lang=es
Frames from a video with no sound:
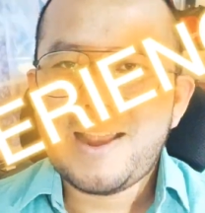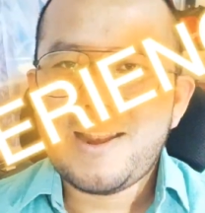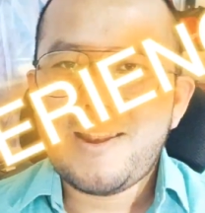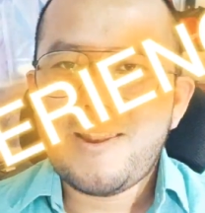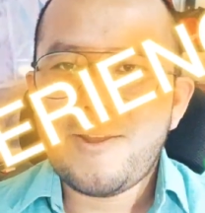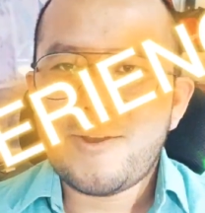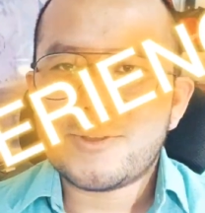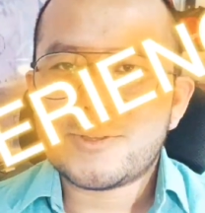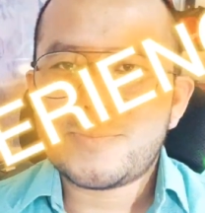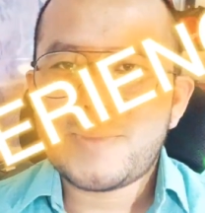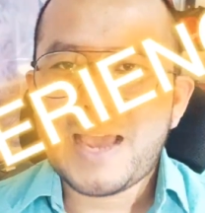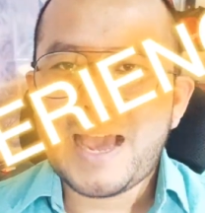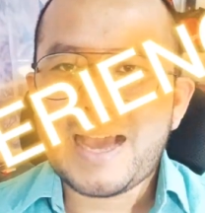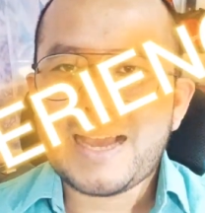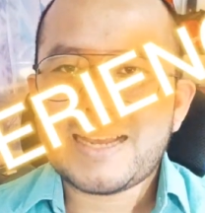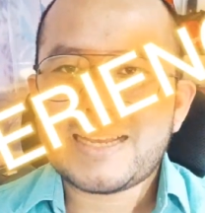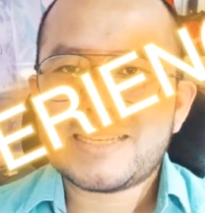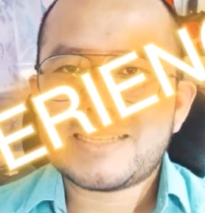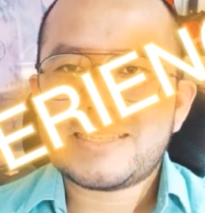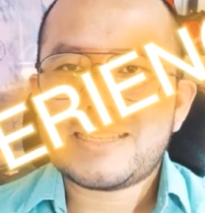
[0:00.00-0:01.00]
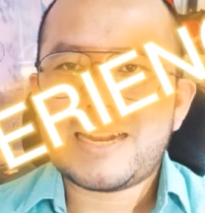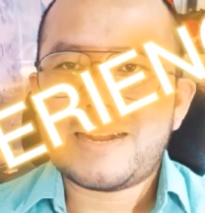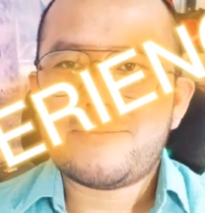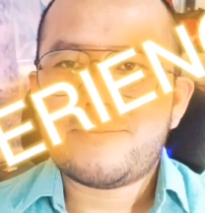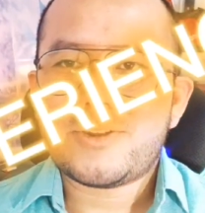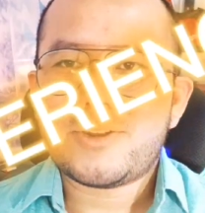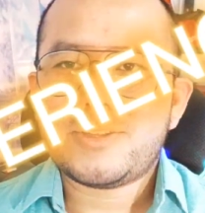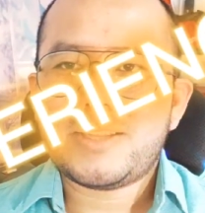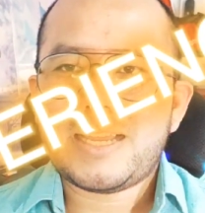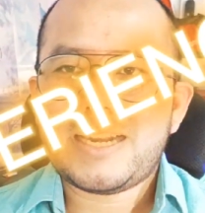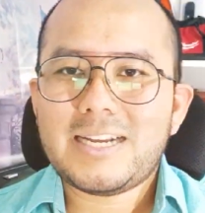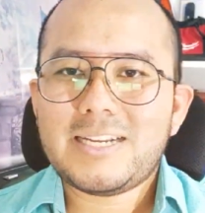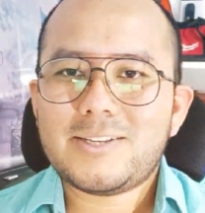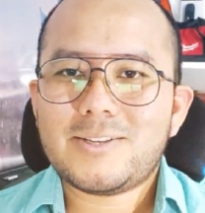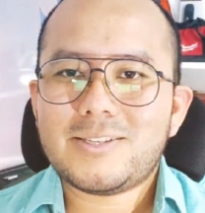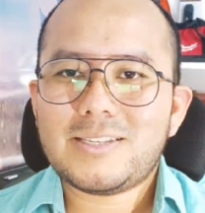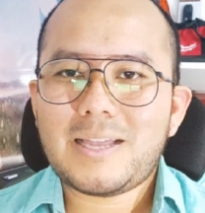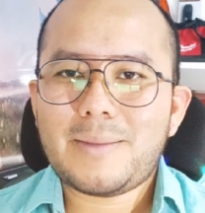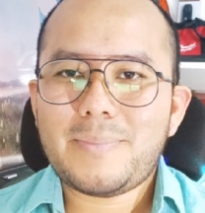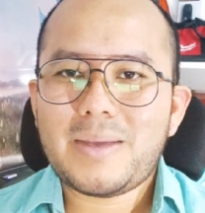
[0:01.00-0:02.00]
Los viajes
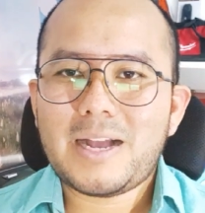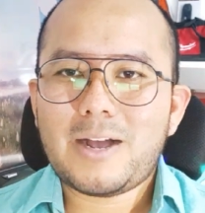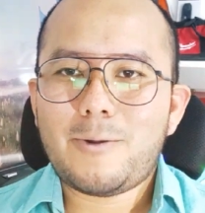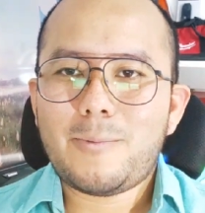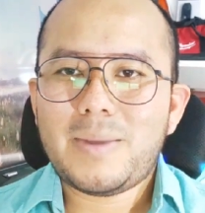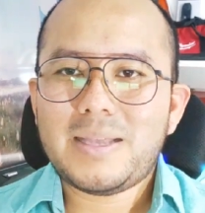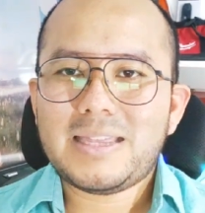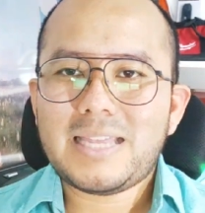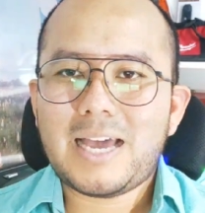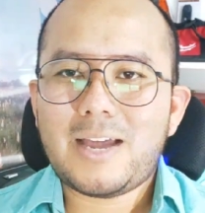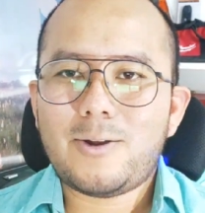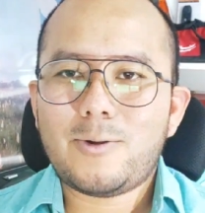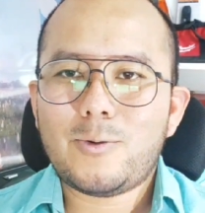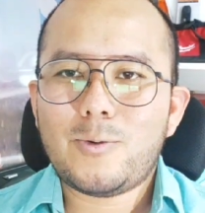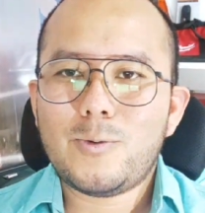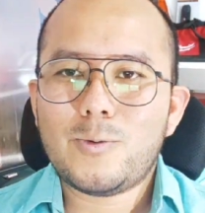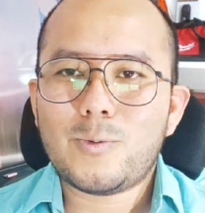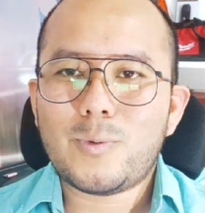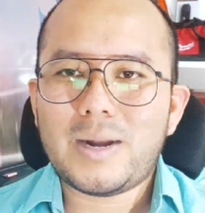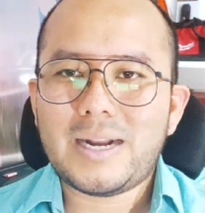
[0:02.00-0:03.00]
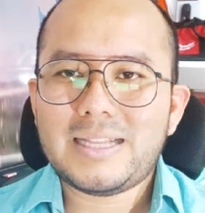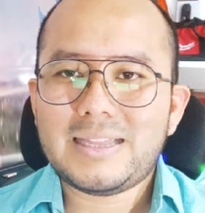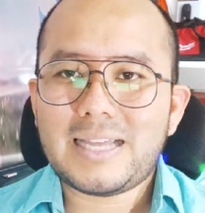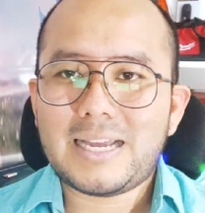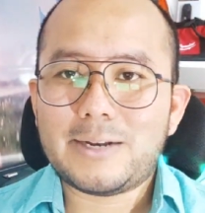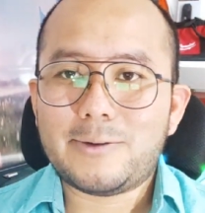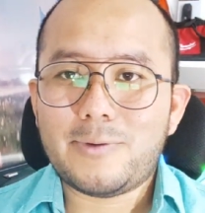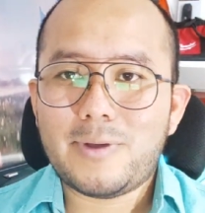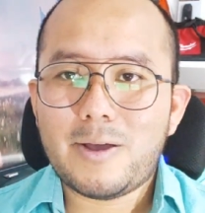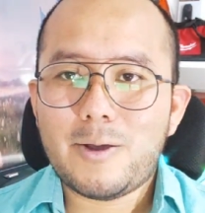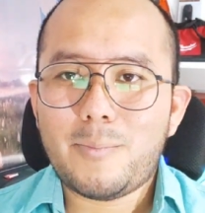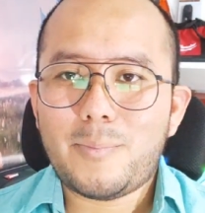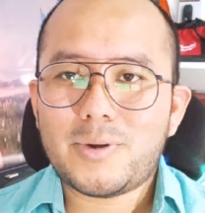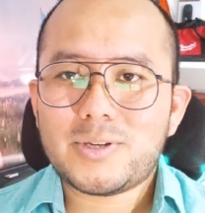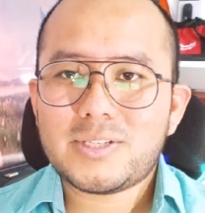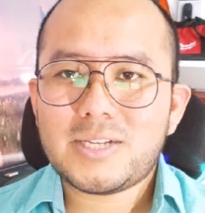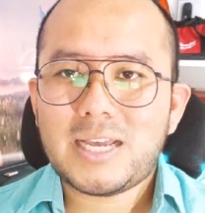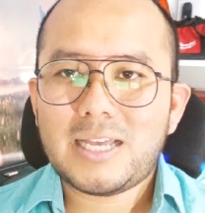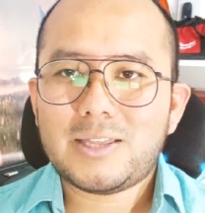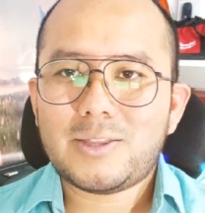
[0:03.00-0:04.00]
transfronterizos también aumentaron un 49%
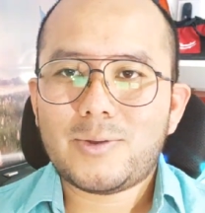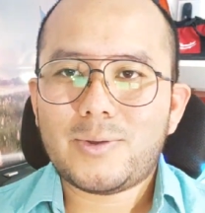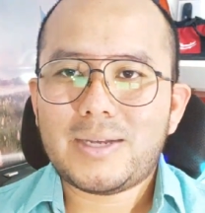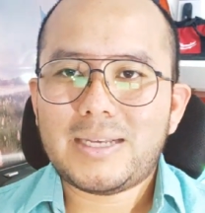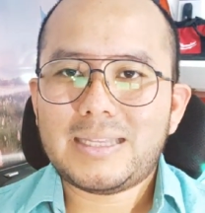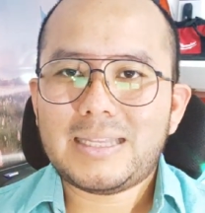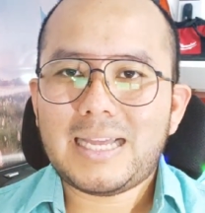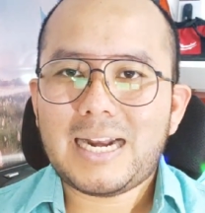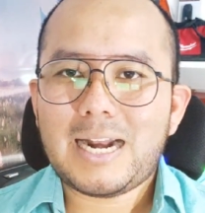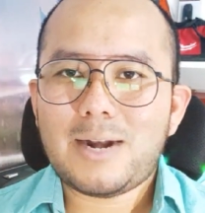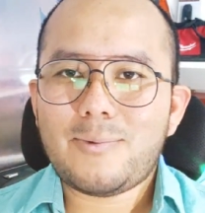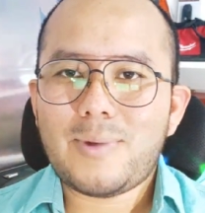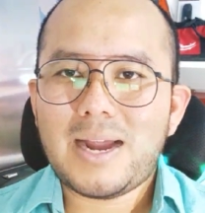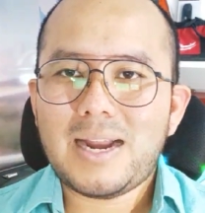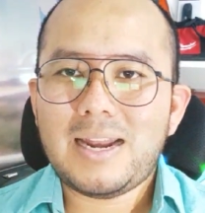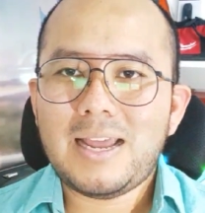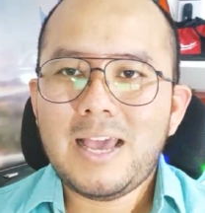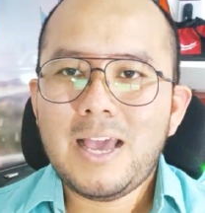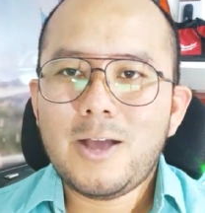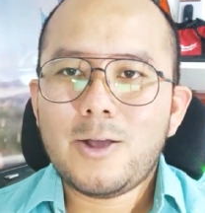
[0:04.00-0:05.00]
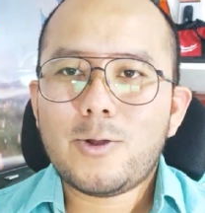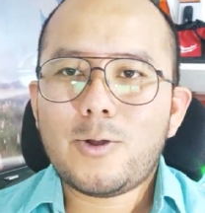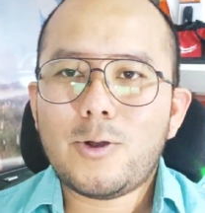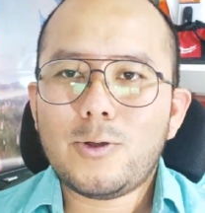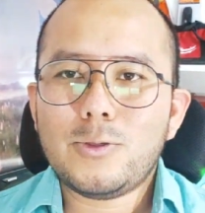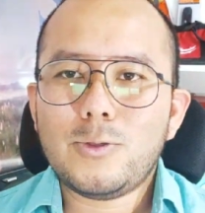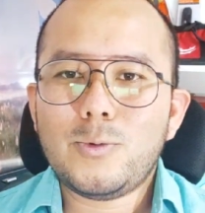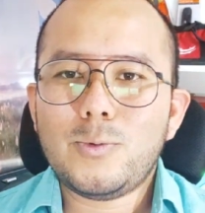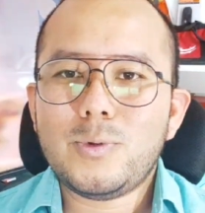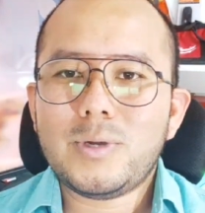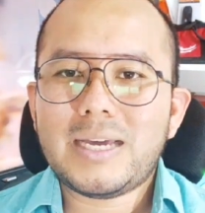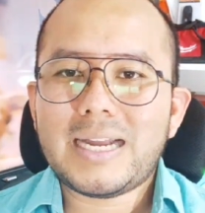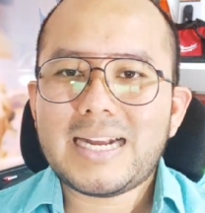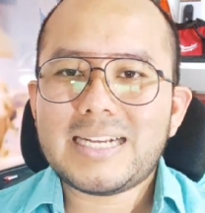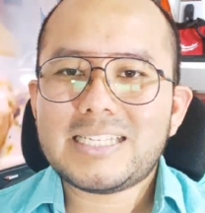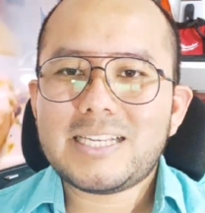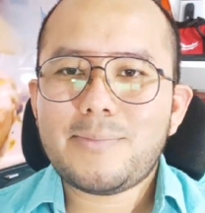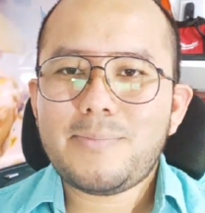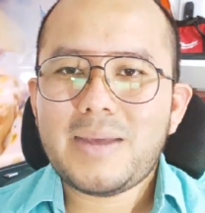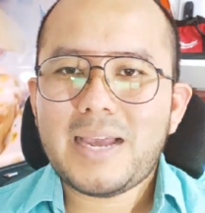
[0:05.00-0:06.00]
interanual, con un
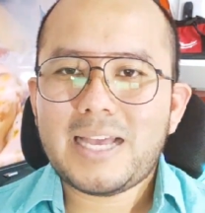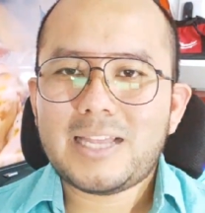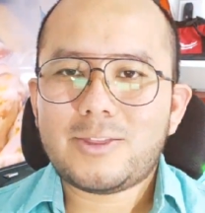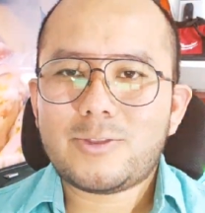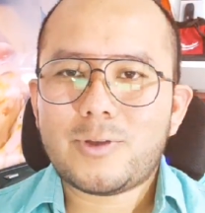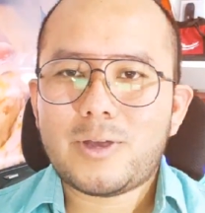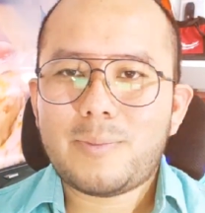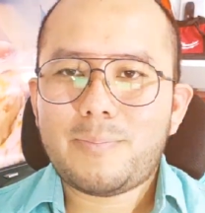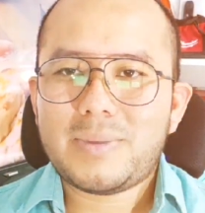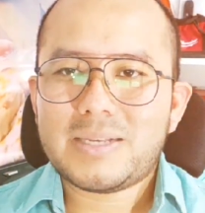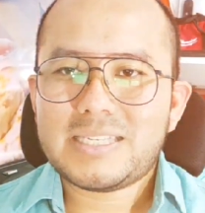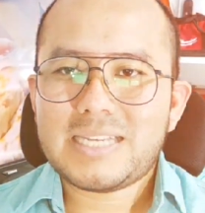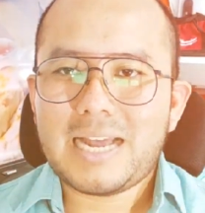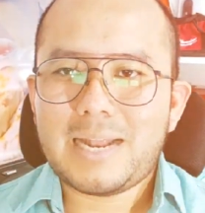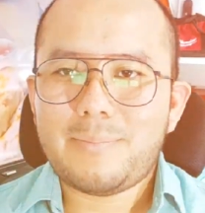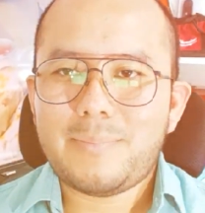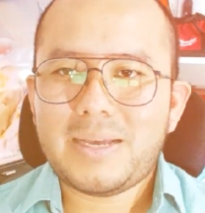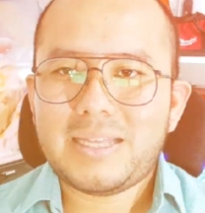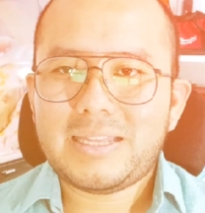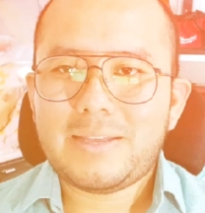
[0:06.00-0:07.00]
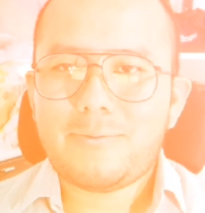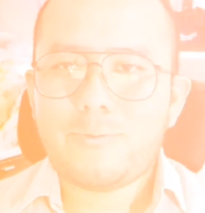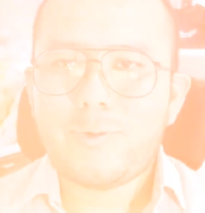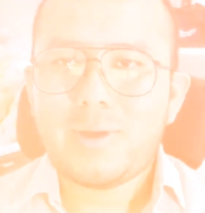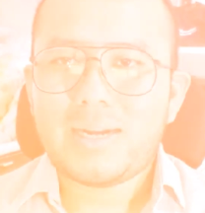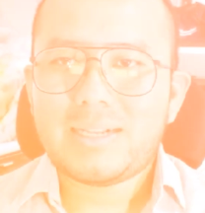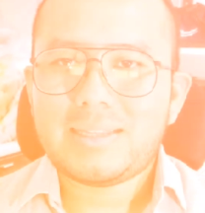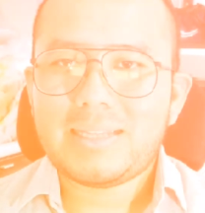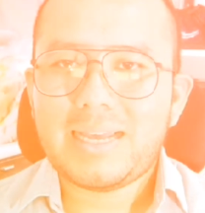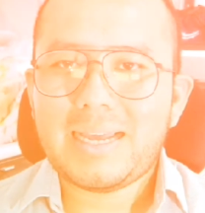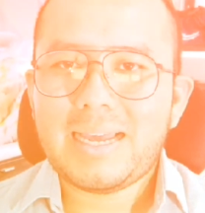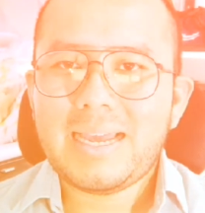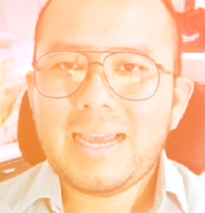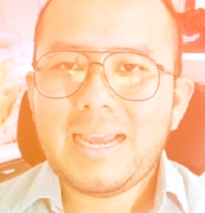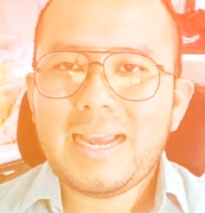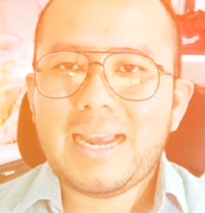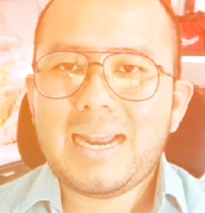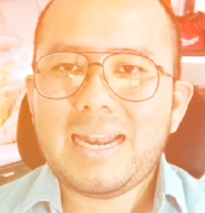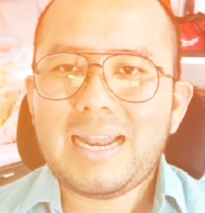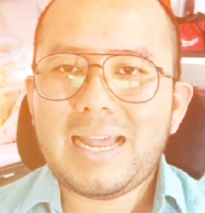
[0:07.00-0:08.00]
crecimiento especialmente fuerte
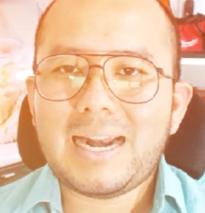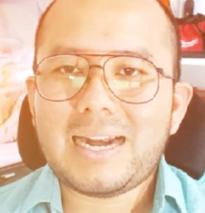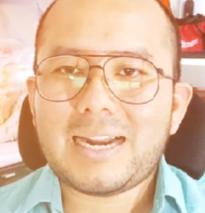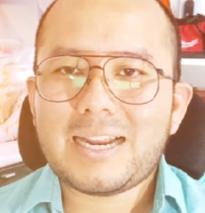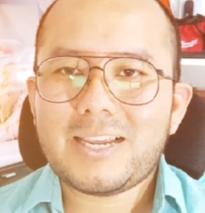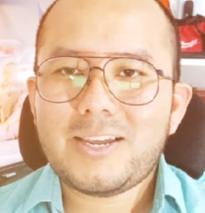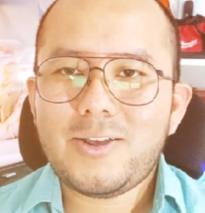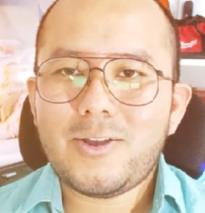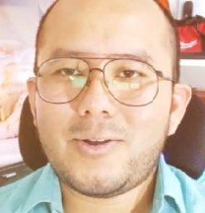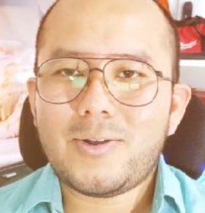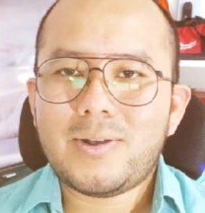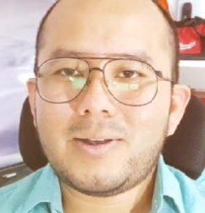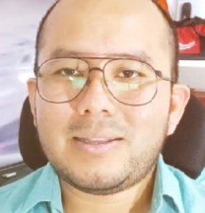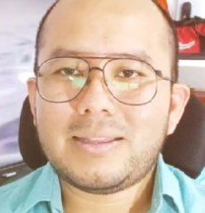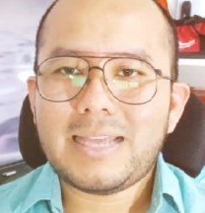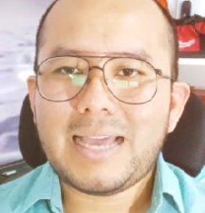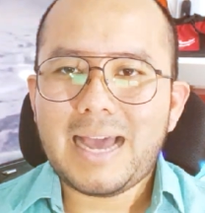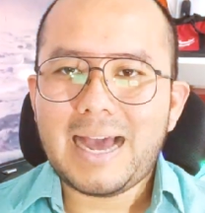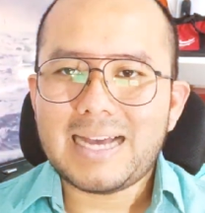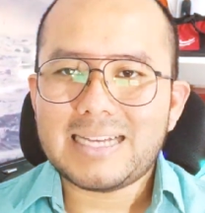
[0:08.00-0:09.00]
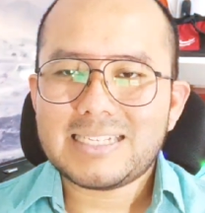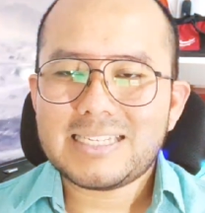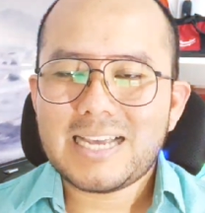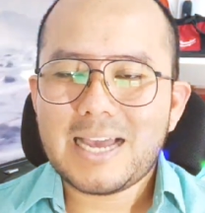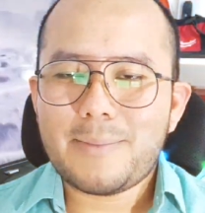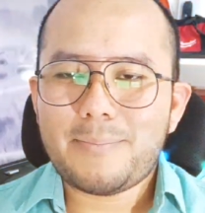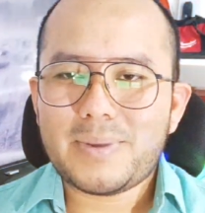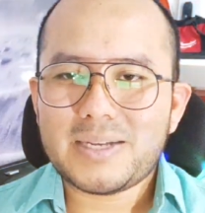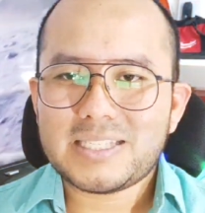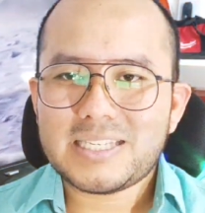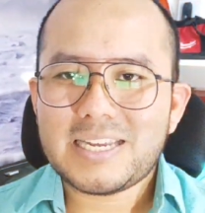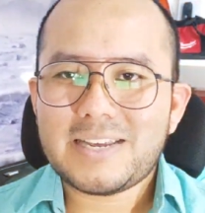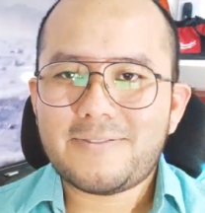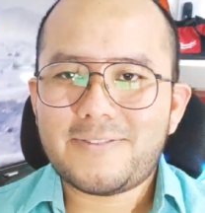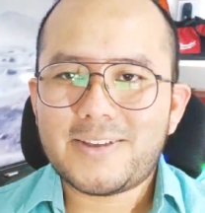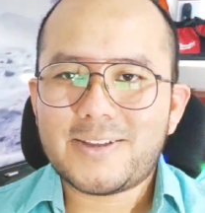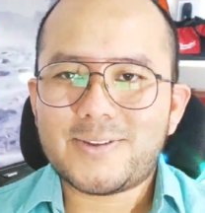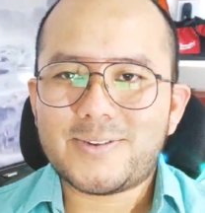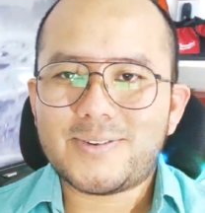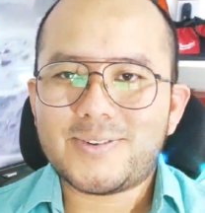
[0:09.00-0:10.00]
en la región de
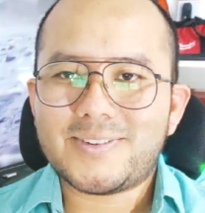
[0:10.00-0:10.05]
Asia-Pacífico.